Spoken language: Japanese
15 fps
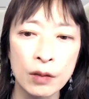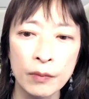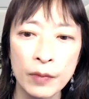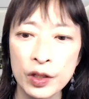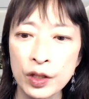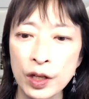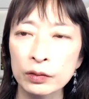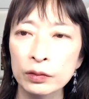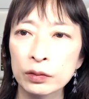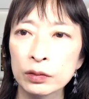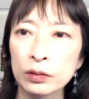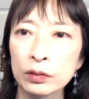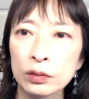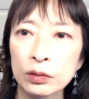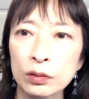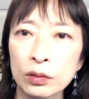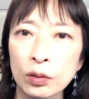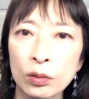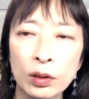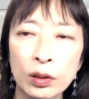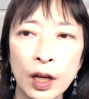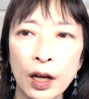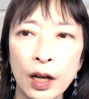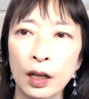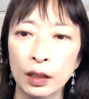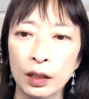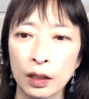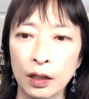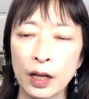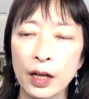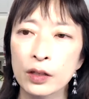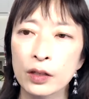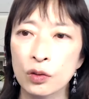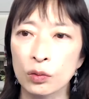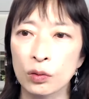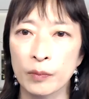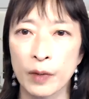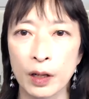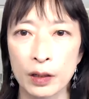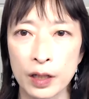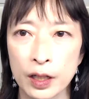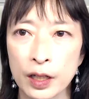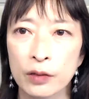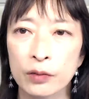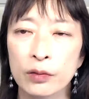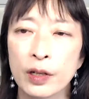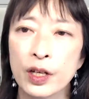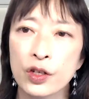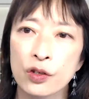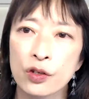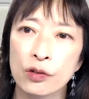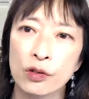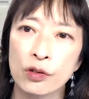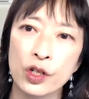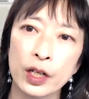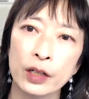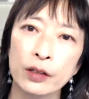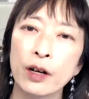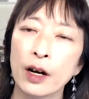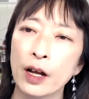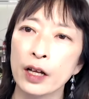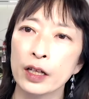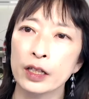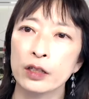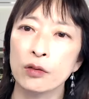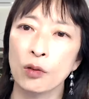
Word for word: まあ、資格取ったから、ちょっと今、リーディングの練習してるから、